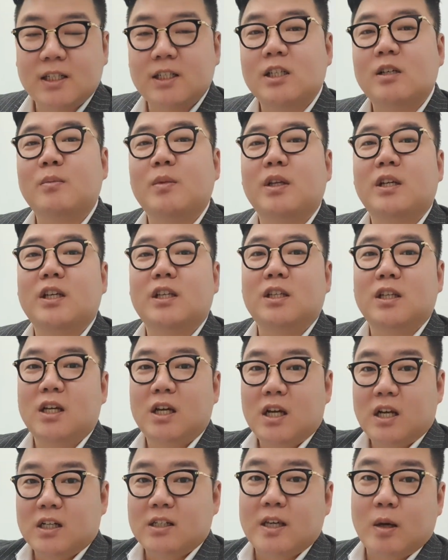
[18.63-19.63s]
그러면은
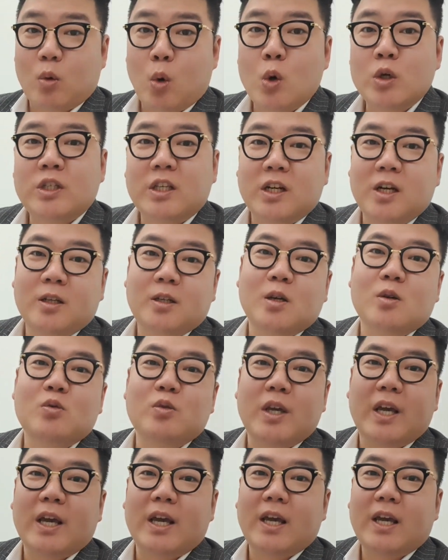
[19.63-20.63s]
그게 공실일
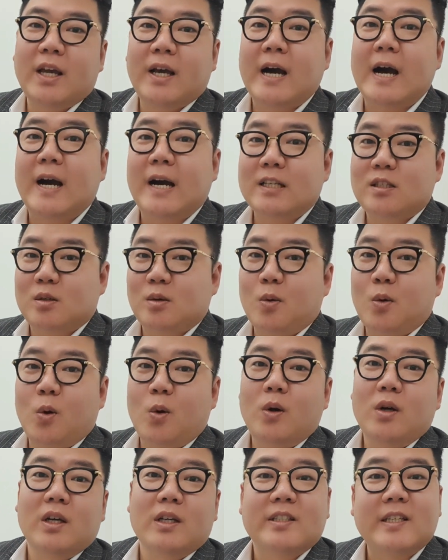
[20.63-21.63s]
경우에
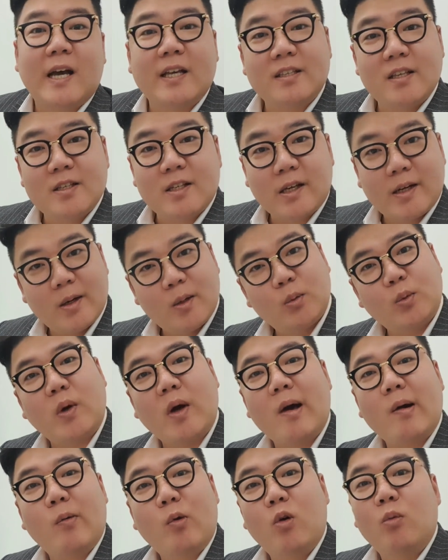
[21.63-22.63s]
가가지고 사진 촬영도
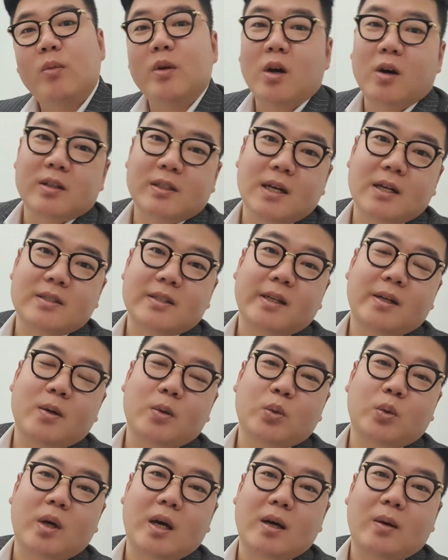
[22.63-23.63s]
하고 뭐 영상
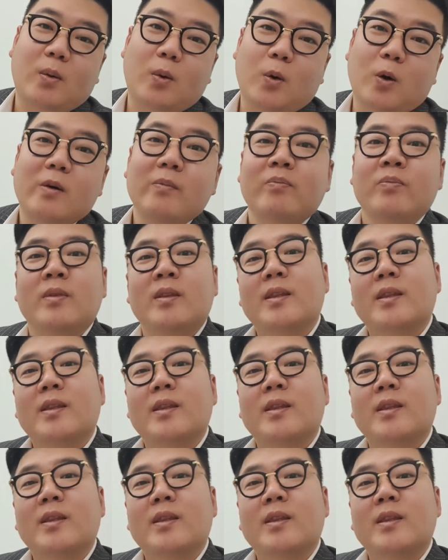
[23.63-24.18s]
촬영도 하고